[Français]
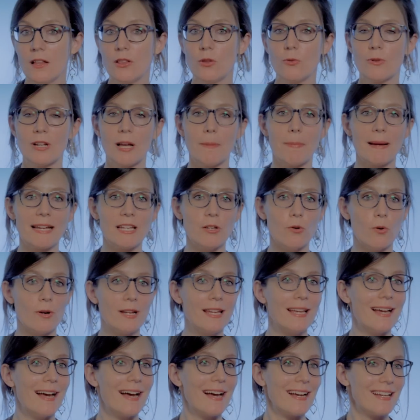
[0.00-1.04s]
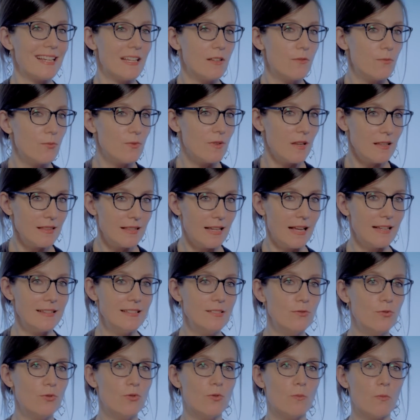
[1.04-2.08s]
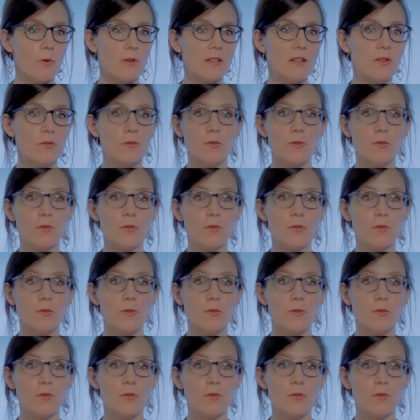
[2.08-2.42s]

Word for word: Donc a priori, rien ne vous interdit de demander